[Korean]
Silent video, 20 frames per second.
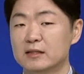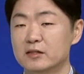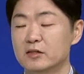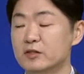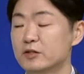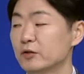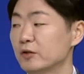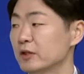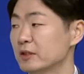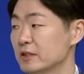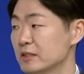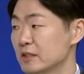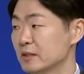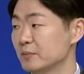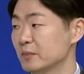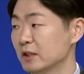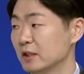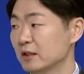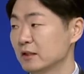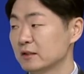어, 다 설치되어
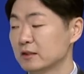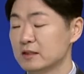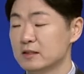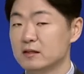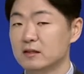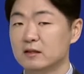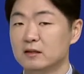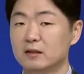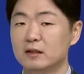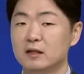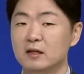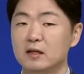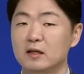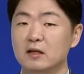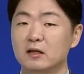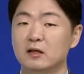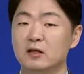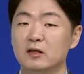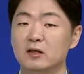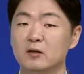있습니다. 그래서
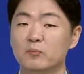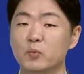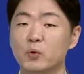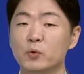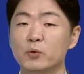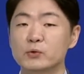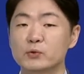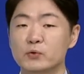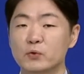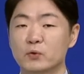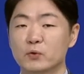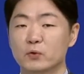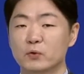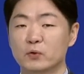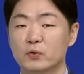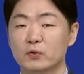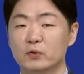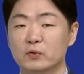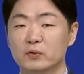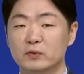어,
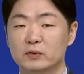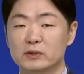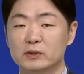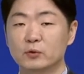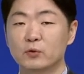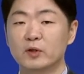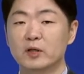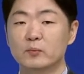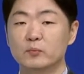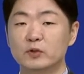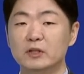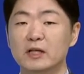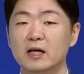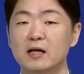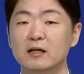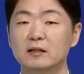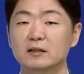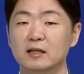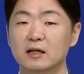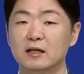보건소를 통해
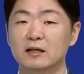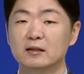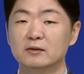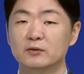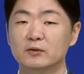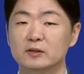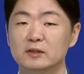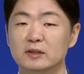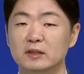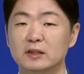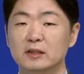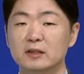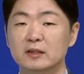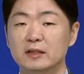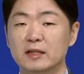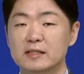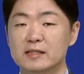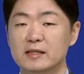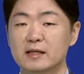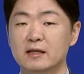문의하거나 또는
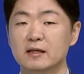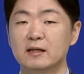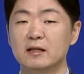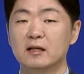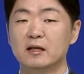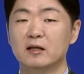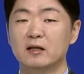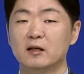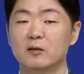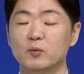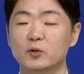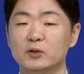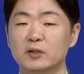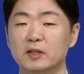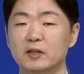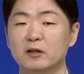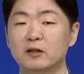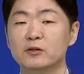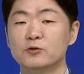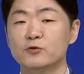인터넷에 어,
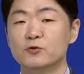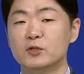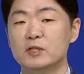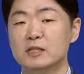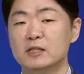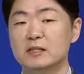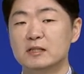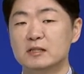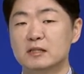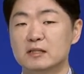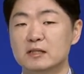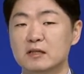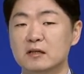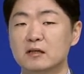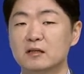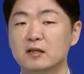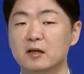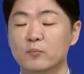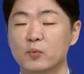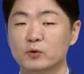본인의 거주지
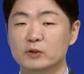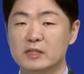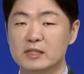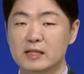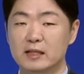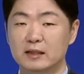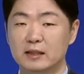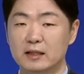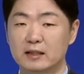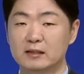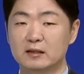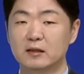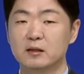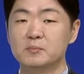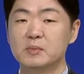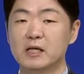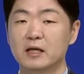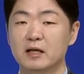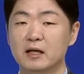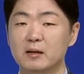정신건강복지센터를
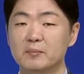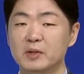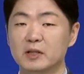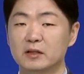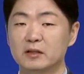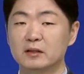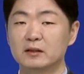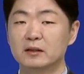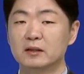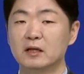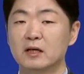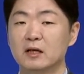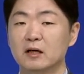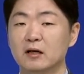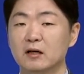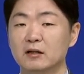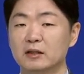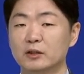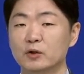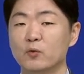검색하면
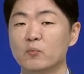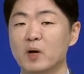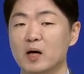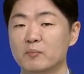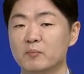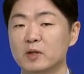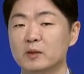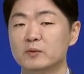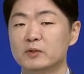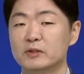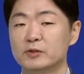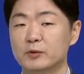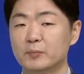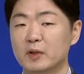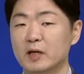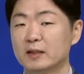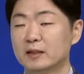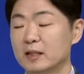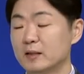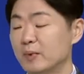이용 방법을
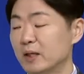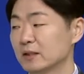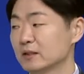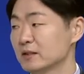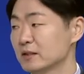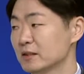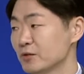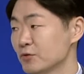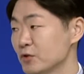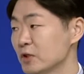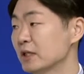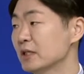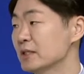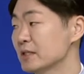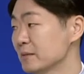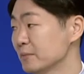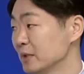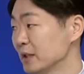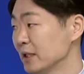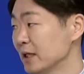쉽게 안내 받으실 수
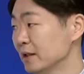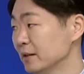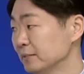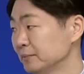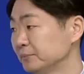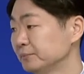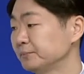있겠습니다.